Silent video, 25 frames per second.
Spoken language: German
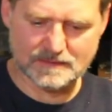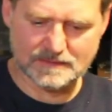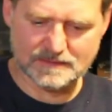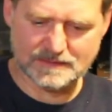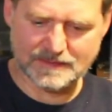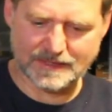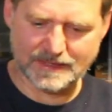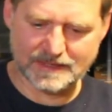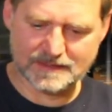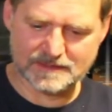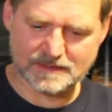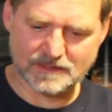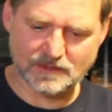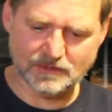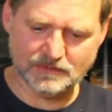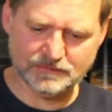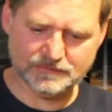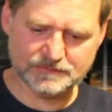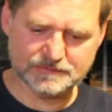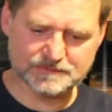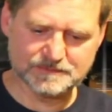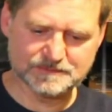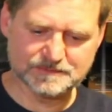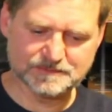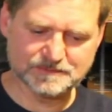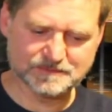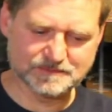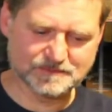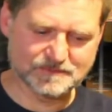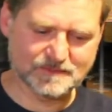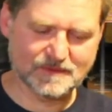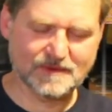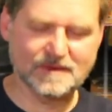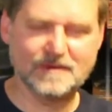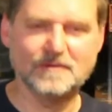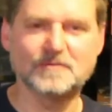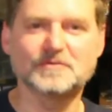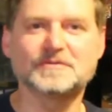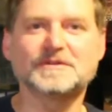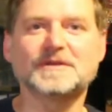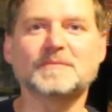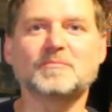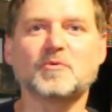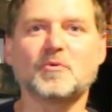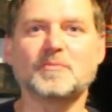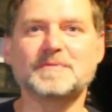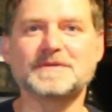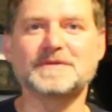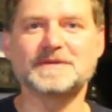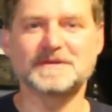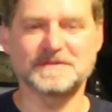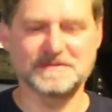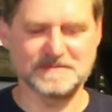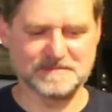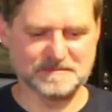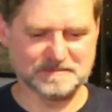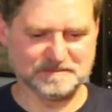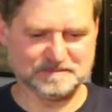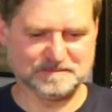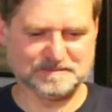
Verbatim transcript: Deckel drauf und hier probiere ich.